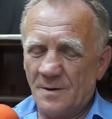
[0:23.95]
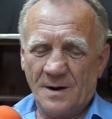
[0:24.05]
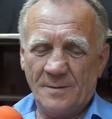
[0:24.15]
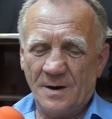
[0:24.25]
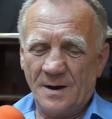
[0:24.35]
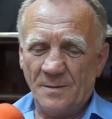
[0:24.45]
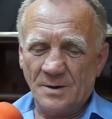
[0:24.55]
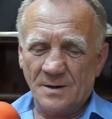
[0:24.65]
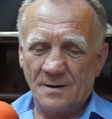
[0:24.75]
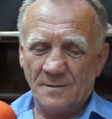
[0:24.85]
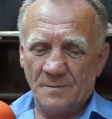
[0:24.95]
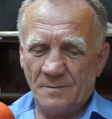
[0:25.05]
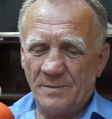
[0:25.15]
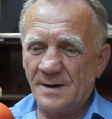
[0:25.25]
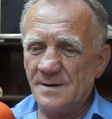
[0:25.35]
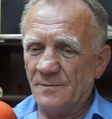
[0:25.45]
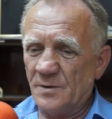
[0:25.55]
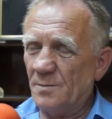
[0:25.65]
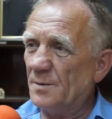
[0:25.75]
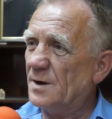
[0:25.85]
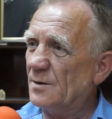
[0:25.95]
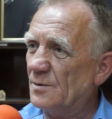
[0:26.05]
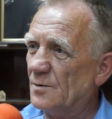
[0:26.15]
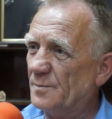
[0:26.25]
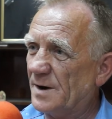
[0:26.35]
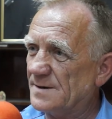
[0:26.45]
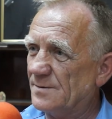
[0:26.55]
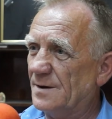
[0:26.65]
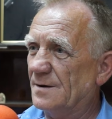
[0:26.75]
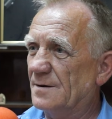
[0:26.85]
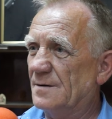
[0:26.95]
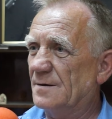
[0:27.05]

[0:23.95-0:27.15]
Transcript: a bynajmniej, że bardzo w dobrym kierunku pracuje